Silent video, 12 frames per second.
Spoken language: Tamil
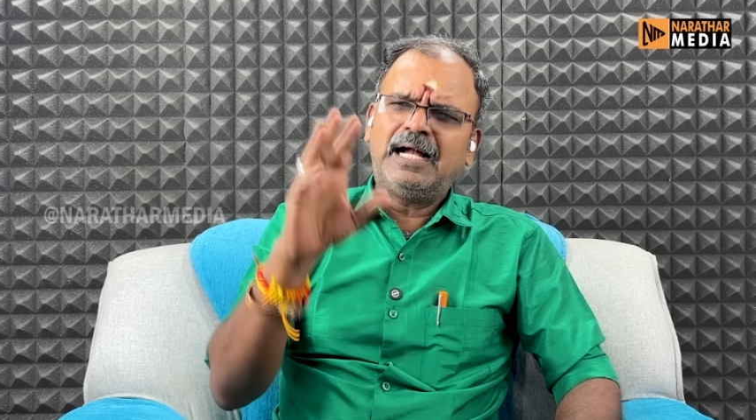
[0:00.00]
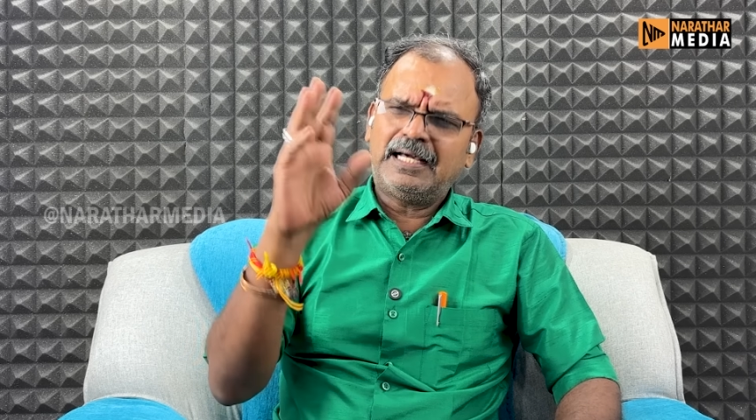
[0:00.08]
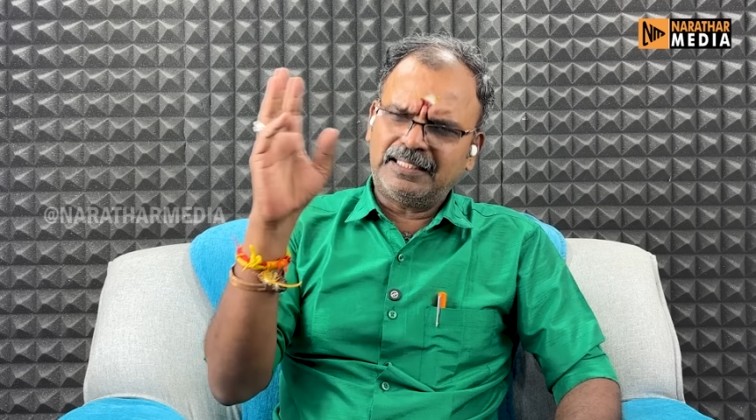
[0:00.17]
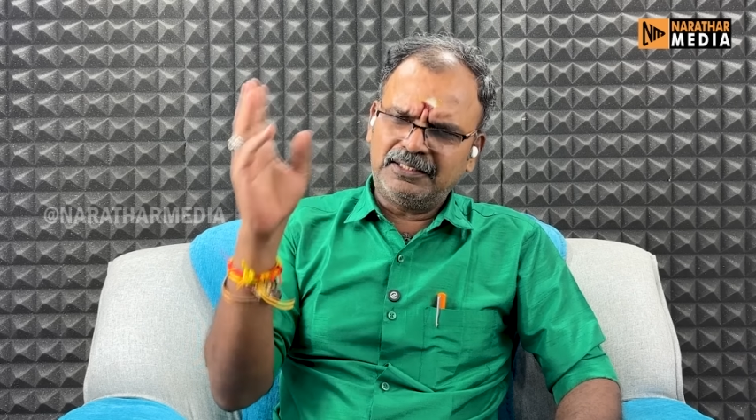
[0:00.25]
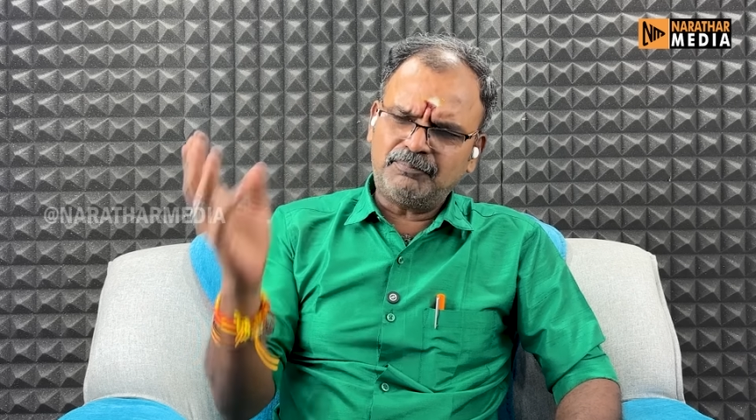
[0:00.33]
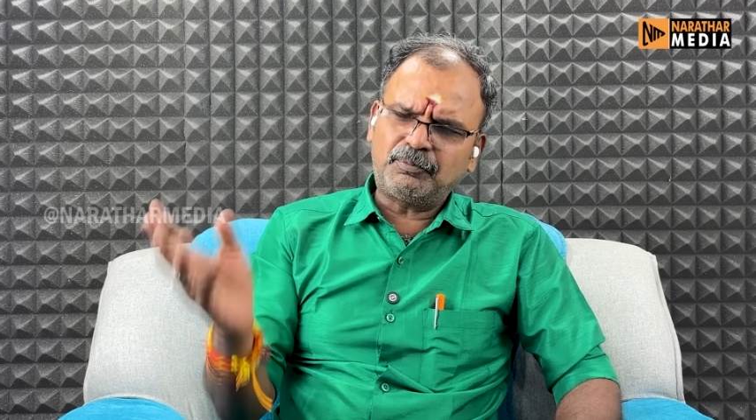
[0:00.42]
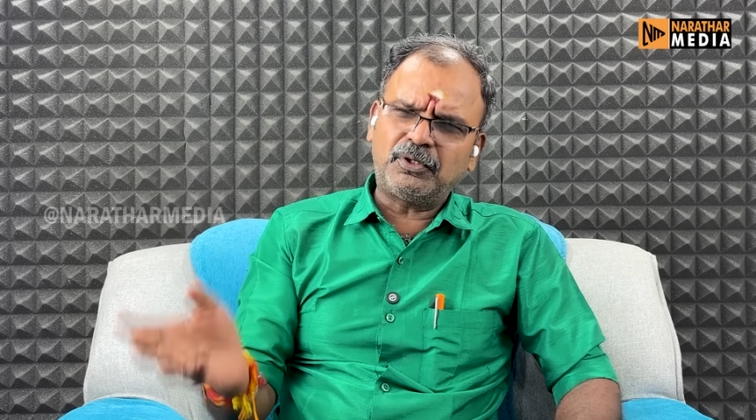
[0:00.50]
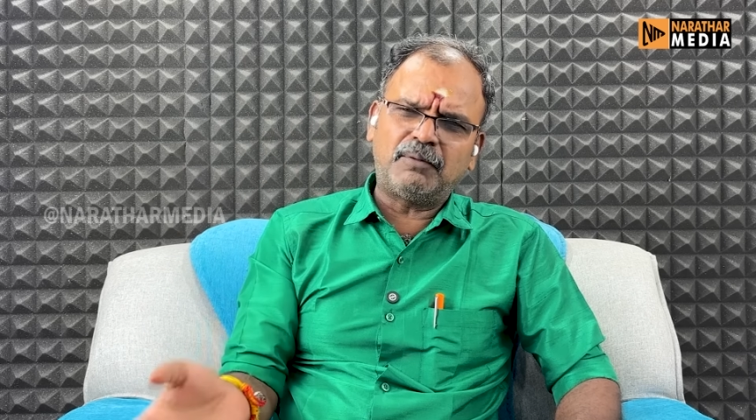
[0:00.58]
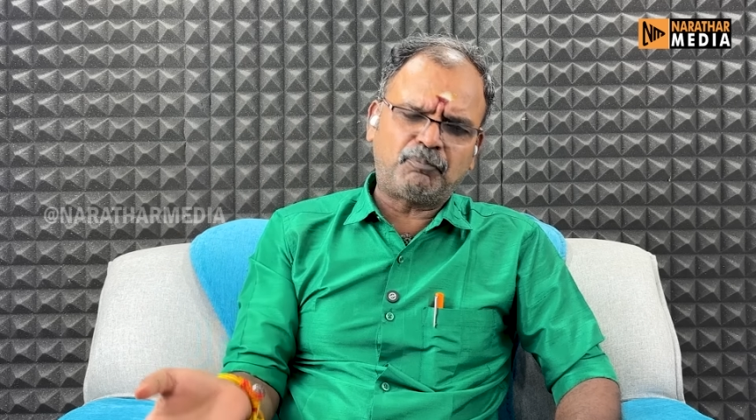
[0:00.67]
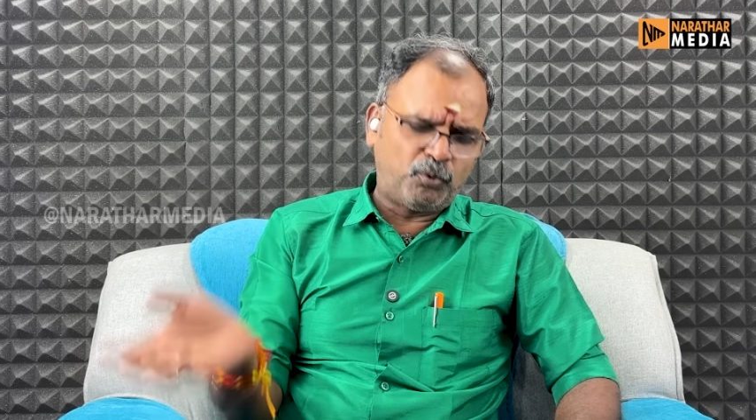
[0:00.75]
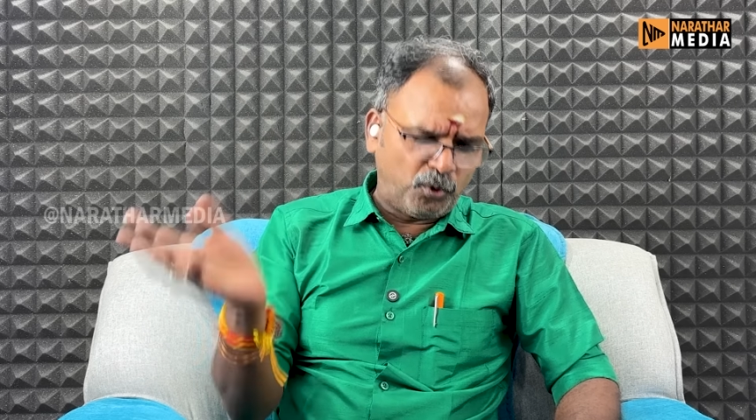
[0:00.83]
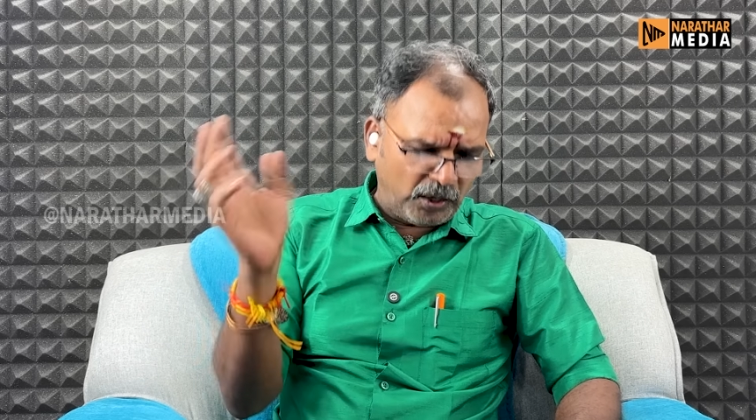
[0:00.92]
அதாவது இப்போ
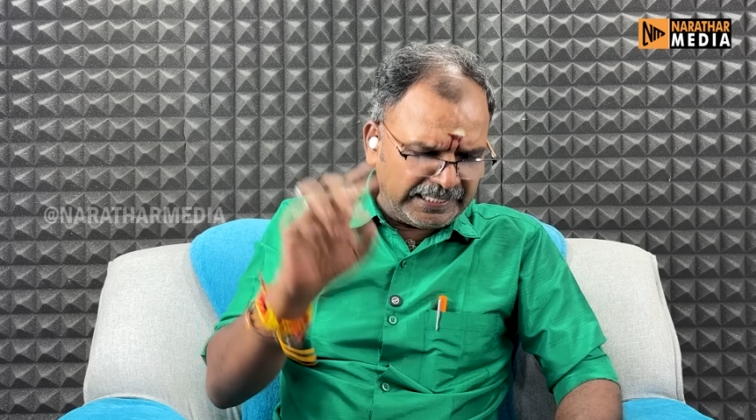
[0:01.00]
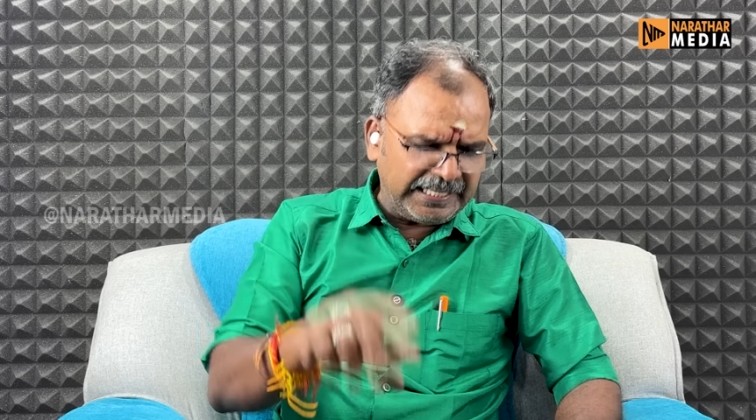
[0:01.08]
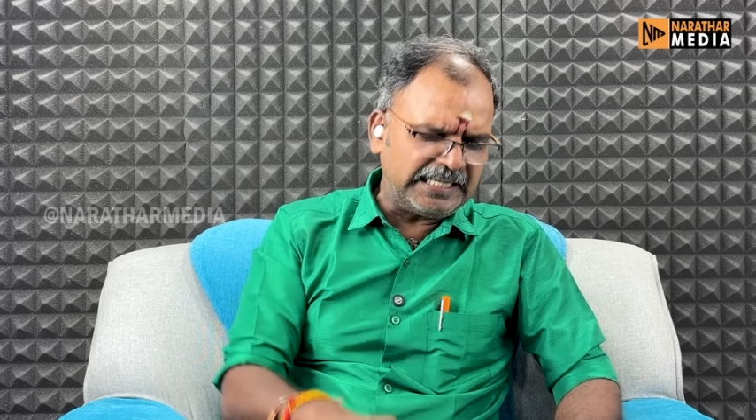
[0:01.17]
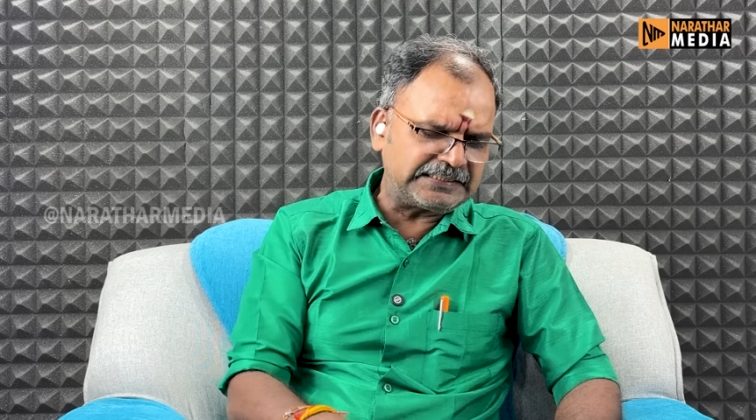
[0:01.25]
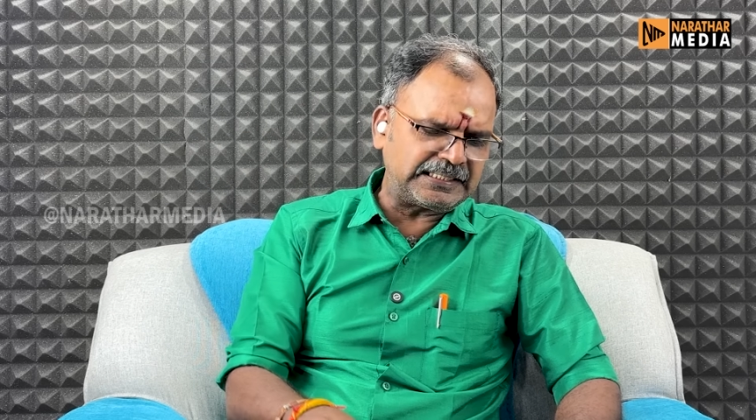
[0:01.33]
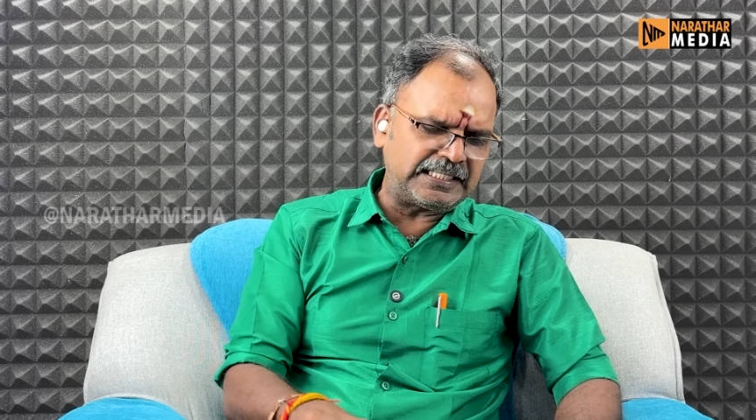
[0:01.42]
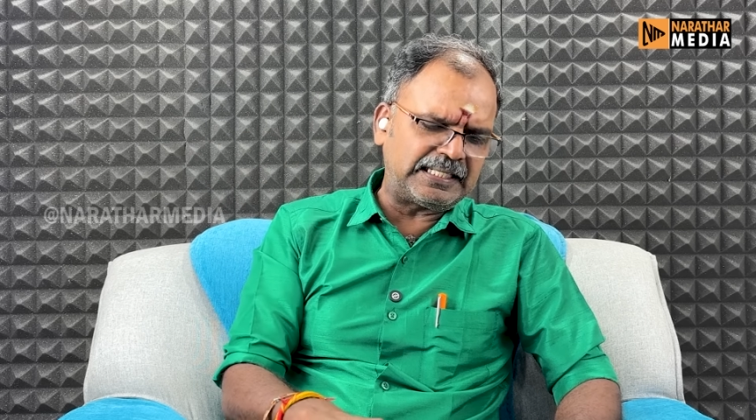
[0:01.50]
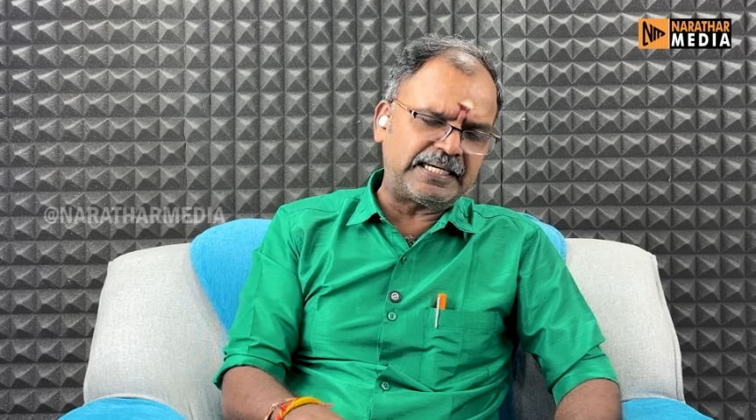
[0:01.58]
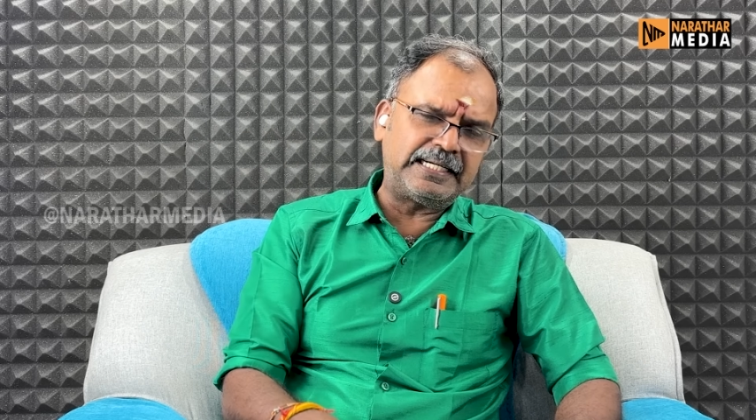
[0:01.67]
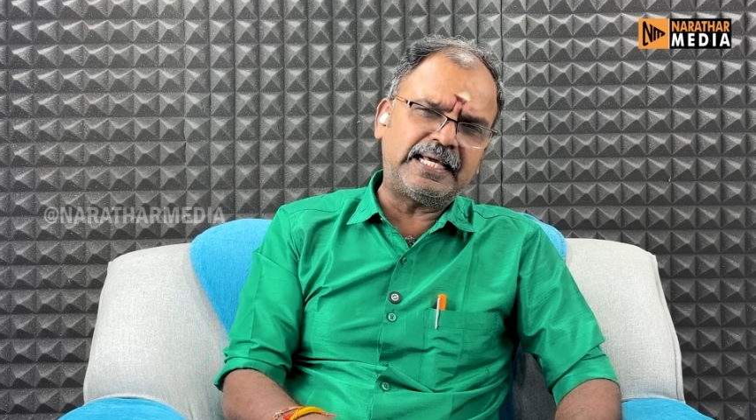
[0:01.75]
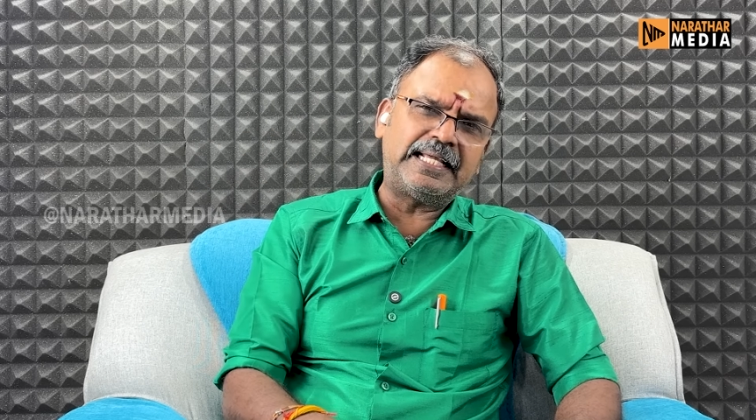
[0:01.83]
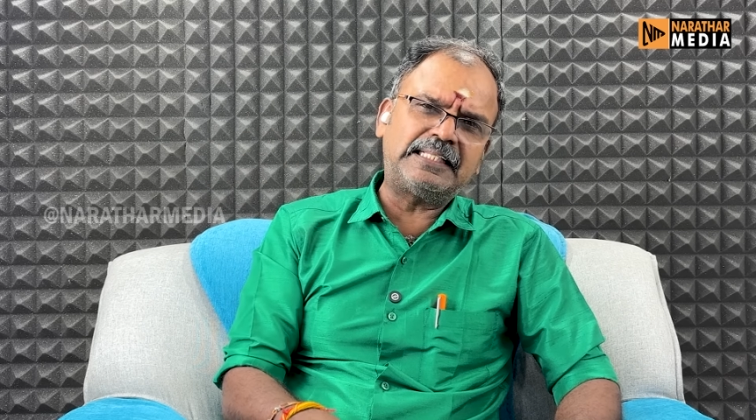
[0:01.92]
போன எலெக்ஷனில்
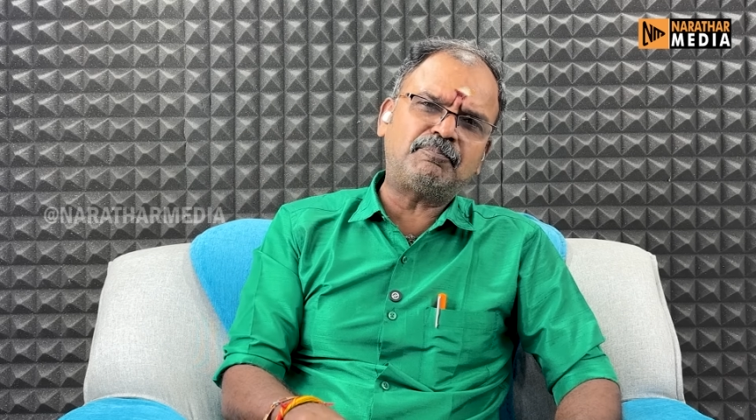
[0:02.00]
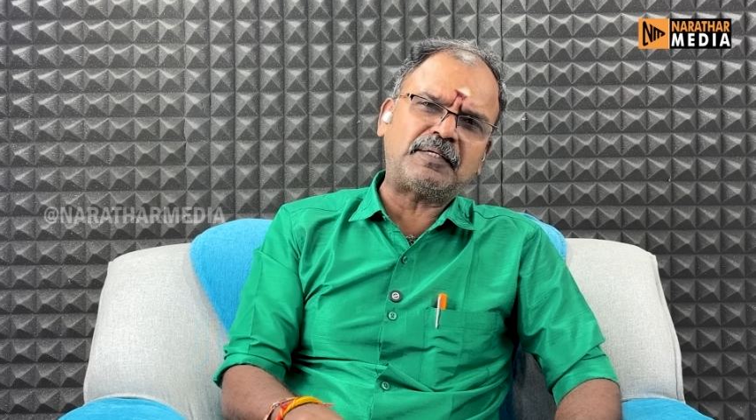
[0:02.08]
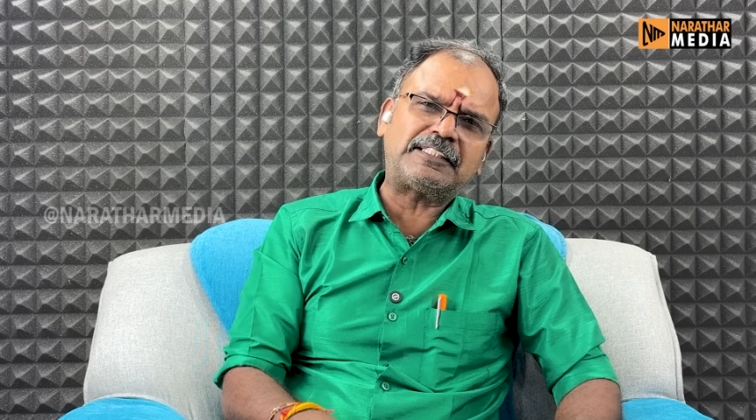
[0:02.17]
ரெண்டாயிரத்தி